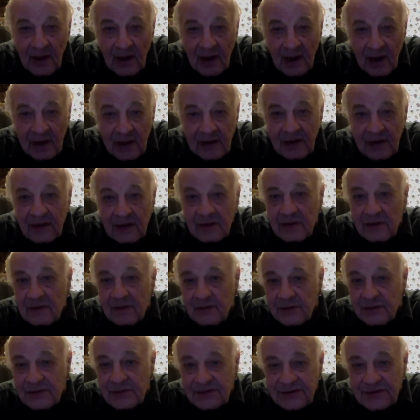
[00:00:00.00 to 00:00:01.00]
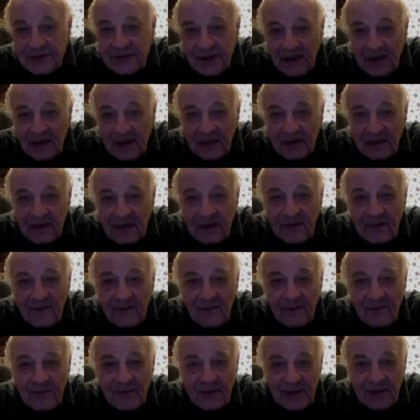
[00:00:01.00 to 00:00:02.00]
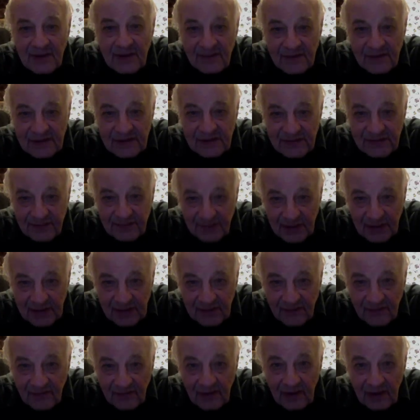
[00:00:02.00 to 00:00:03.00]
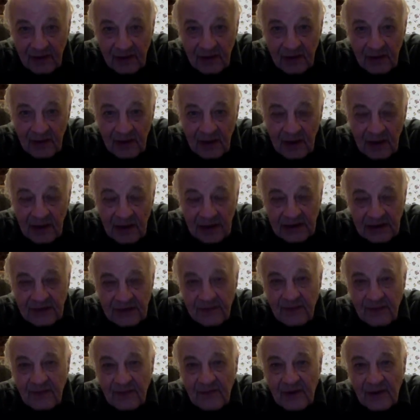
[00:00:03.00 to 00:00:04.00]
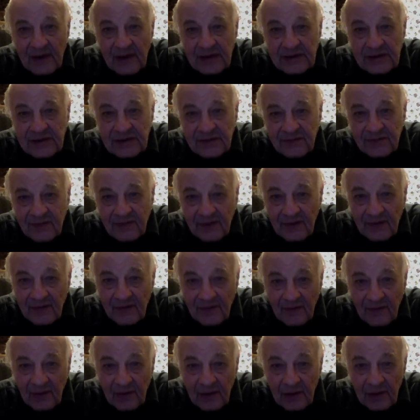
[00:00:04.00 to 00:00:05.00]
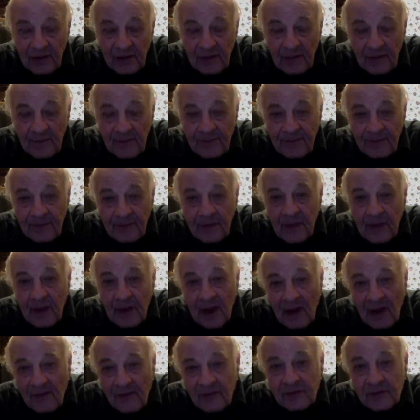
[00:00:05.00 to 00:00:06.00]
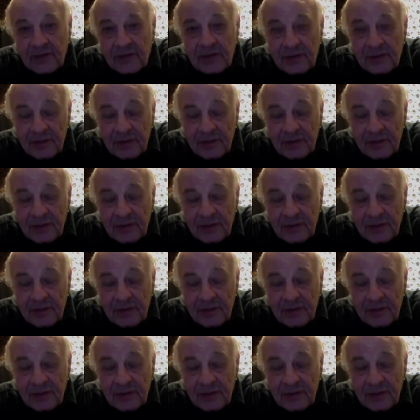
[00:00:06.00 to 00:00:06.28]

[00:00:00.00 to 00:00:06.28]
они усиленно его перевоспитывали и добивались своего. А вот